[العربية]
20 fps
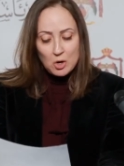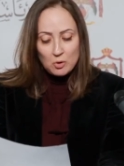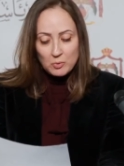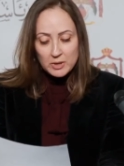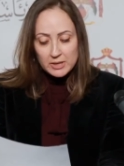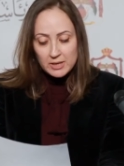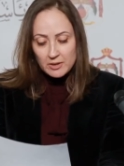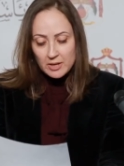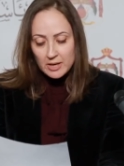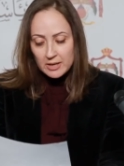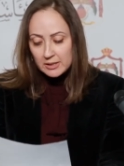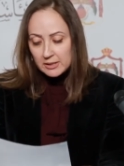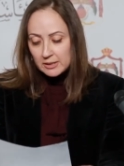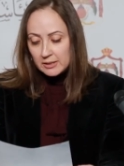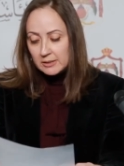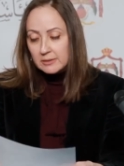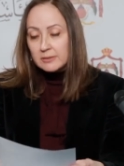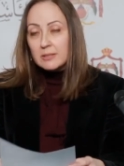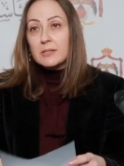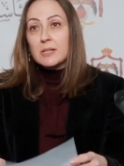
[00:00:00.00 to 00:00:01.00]
وكذلك
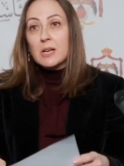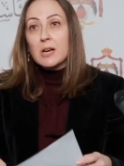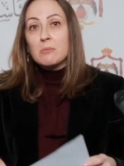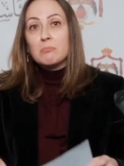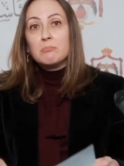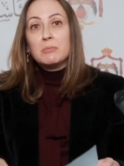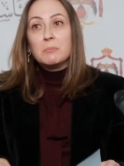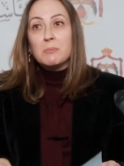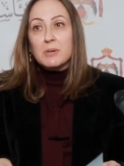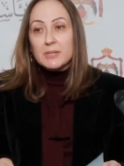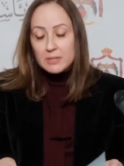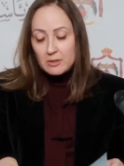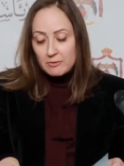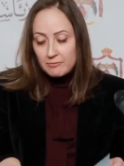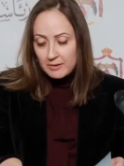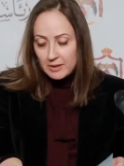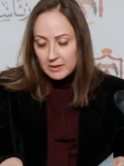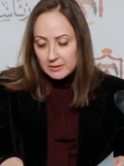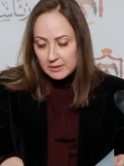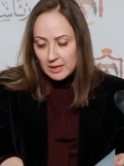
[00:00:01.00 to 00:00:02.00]
الالتزام
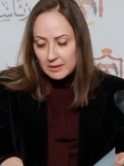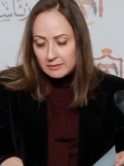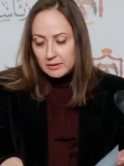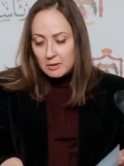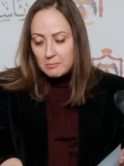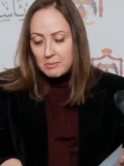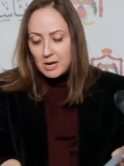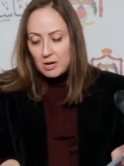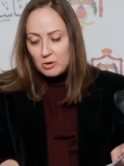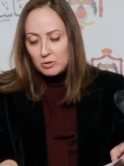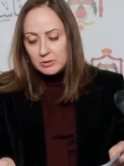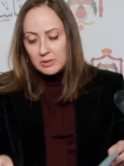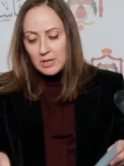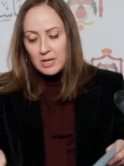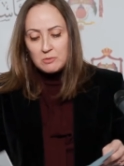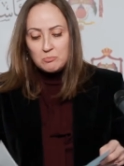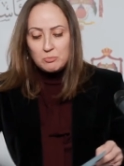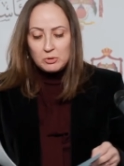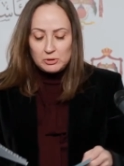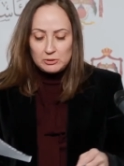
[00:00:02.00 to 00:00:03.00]
بمسافات التباعد
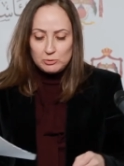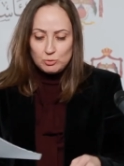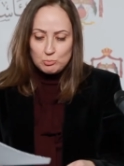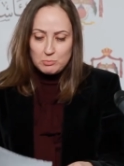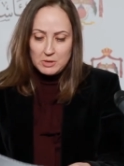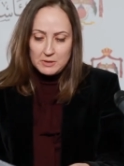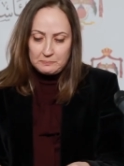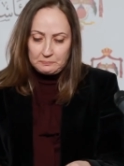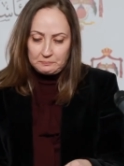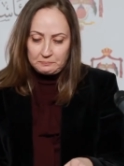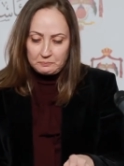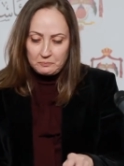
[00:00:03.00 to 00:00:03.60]
المطلوبة